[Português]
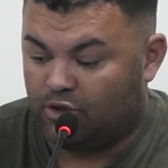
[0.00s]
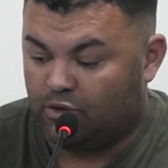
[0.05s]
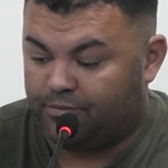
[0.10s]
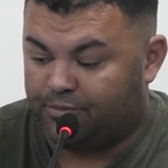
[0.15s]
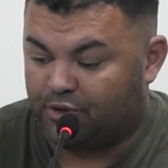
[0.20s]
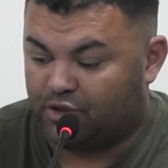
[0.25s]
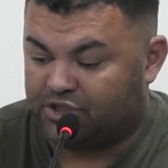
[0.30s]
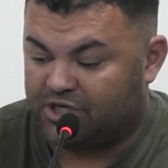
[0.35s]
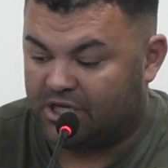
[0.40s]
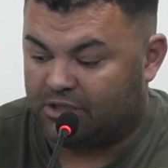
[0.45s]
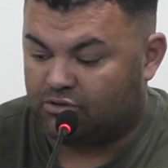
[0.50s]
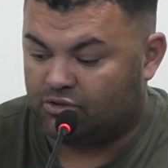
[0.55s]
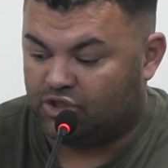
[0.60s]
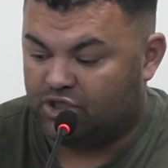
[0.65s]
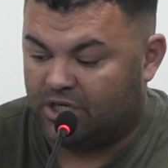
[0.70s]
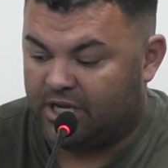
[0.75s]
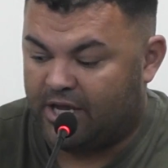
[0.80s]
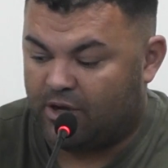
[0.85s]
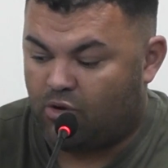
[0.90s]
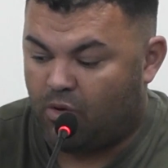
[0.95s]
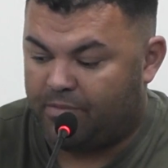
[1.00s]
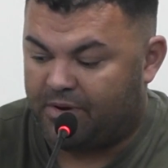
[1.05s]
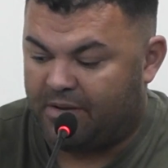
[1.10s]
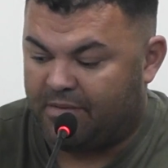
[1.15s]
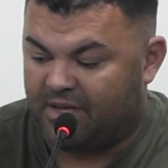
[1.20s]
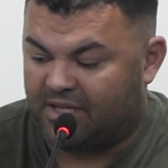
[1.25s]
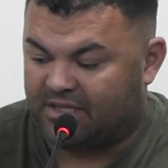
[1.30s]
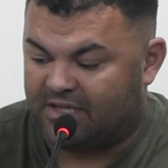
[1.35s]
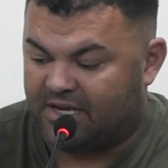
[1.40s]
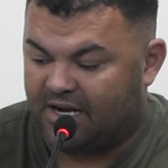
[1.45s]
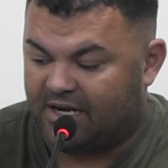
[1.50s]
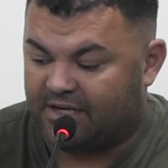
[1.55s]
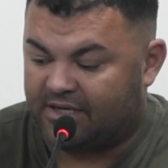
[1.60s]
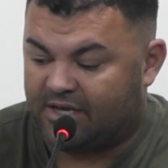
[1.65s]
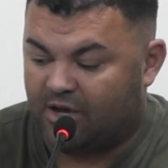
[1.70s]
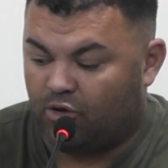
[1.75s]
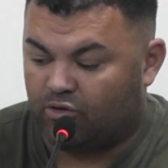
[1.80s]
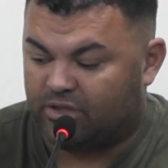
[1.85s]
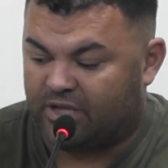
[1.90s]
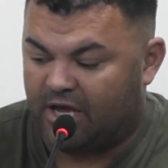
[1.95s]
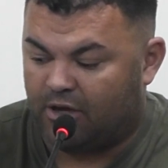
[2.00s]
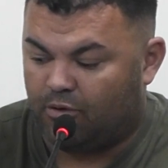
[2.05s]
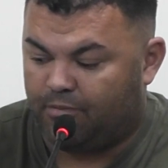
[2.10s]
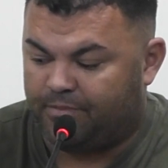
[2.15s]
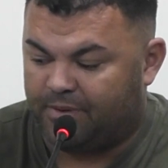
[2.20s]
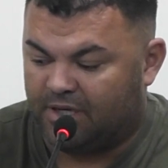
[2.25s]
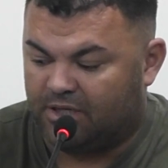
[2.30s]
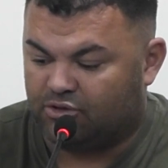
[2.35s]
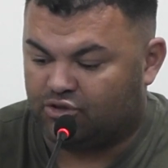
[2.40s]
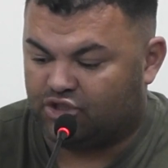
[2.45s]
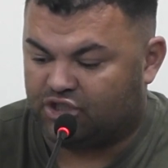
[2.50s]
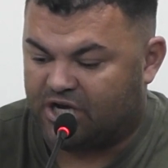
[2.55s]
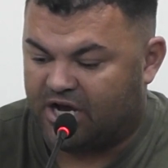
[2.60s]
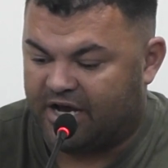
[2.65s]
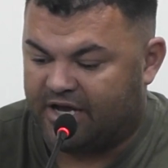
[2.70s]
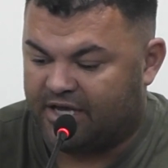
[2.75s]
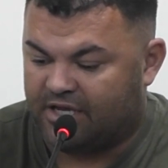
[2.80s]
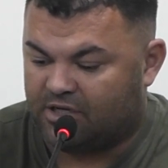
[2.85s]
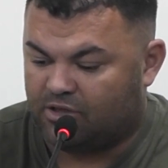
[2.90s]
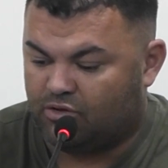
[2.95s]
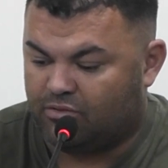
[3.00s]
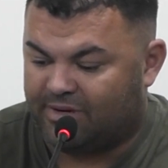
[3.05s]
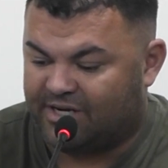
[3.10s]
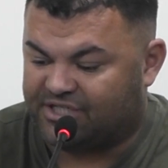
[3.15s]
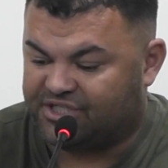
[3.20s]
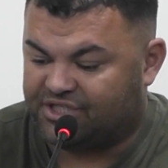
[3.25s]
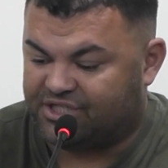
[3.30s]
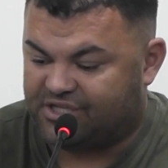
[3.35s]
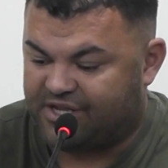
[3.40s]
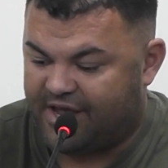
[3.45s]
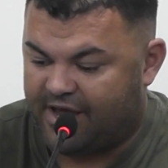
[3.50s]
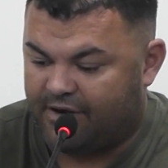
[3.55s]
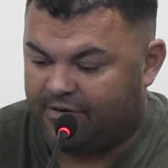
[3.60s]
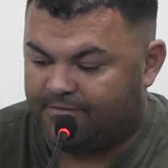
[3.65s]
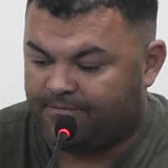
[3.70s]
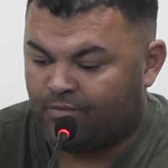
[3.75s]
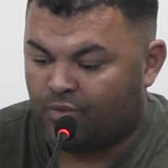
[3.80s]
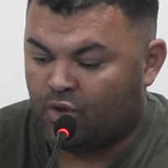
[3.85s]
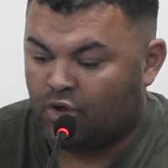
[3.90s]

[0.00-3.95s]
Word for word: do projeto de lei complementar que altera o plano de carreira do magistério,